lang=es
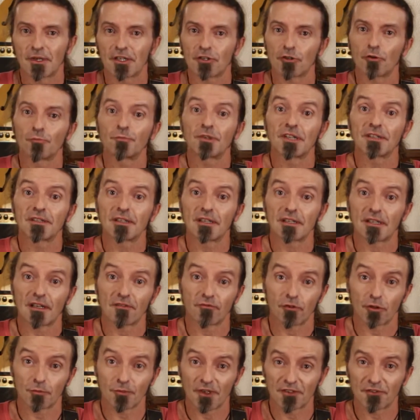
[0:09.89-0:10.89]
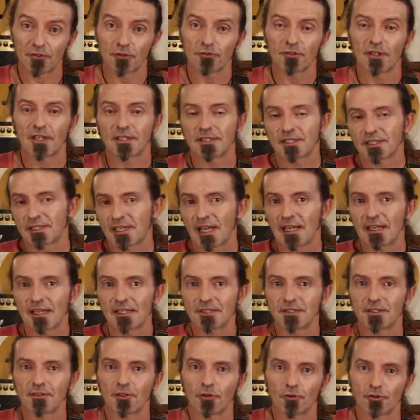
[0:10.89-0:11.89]
para comprender la formación de las
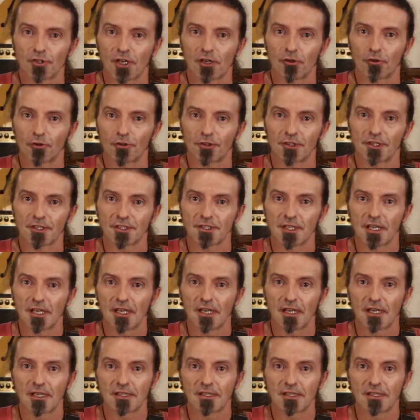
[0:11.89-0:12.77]
escalas y de los acordes.